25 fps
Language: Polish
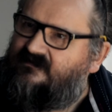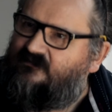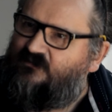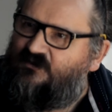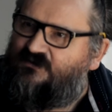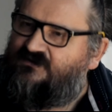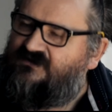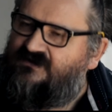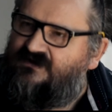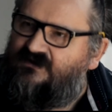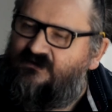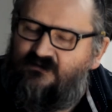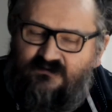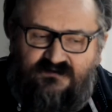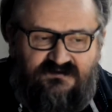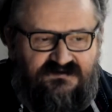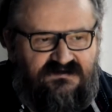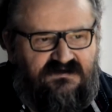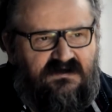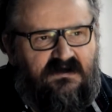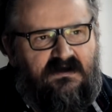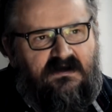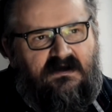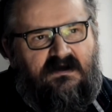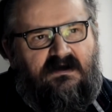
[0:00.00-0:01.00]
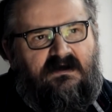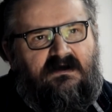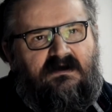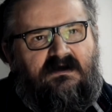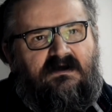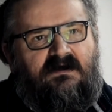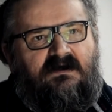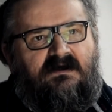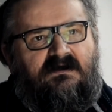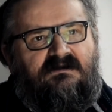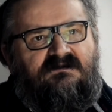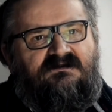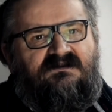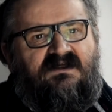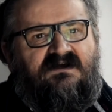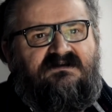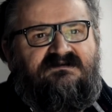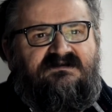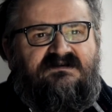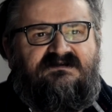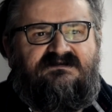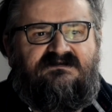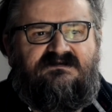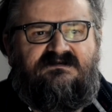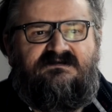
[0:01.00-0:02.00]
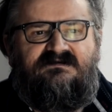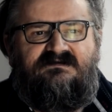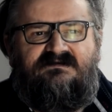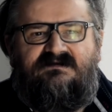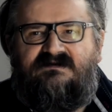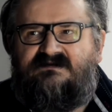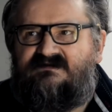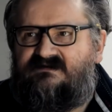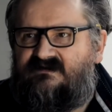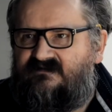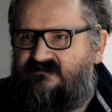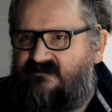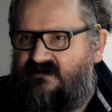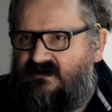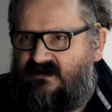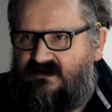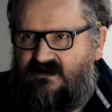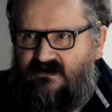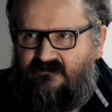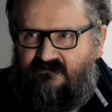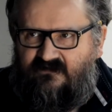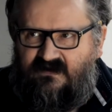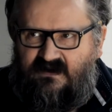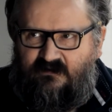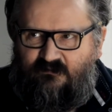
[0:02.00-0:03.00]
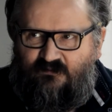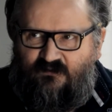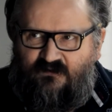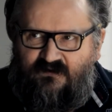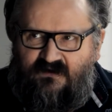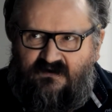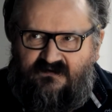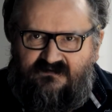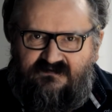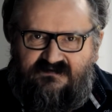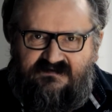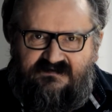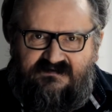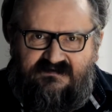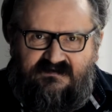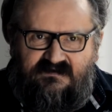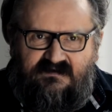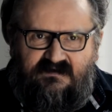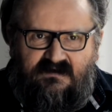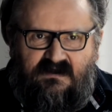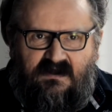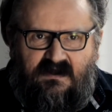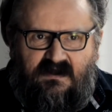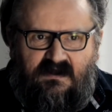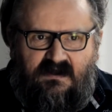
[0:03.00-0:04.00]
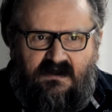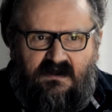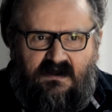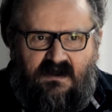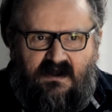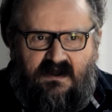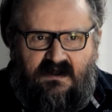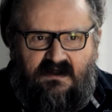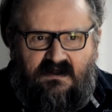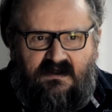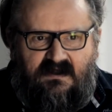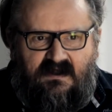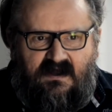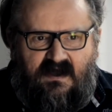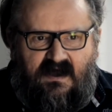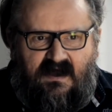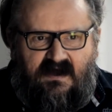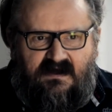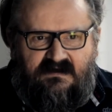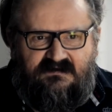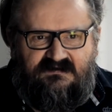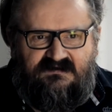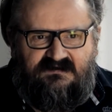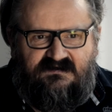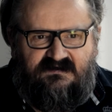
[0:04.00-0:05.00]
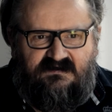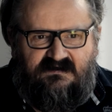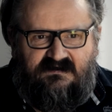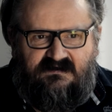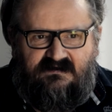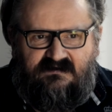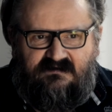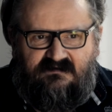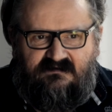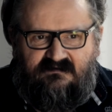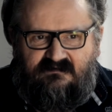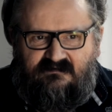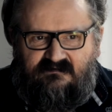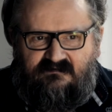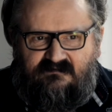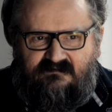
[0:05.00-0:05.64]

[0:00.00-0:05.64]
młodych ludzi. Tekst jest niezwykle frapujący. E, a że